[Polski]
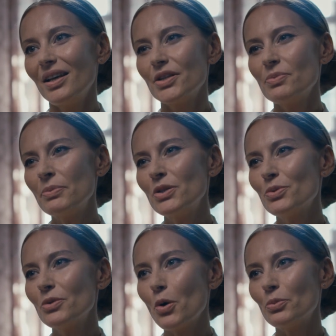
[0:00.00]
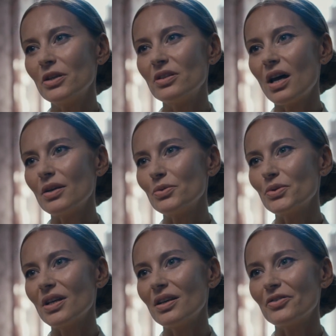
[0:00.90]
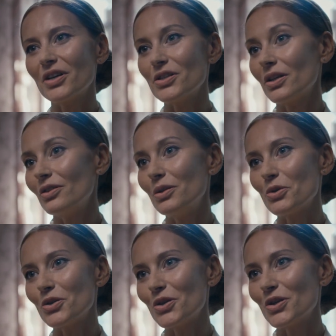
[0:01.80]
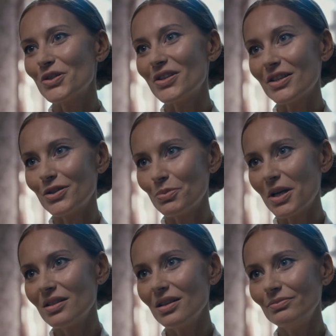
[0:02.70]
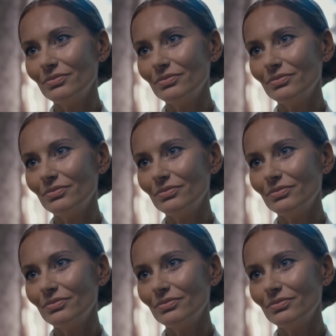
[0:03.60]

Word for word: Czy mam ci przypomnieć, Aniu, że w każdej chwili możesz stracić pracę?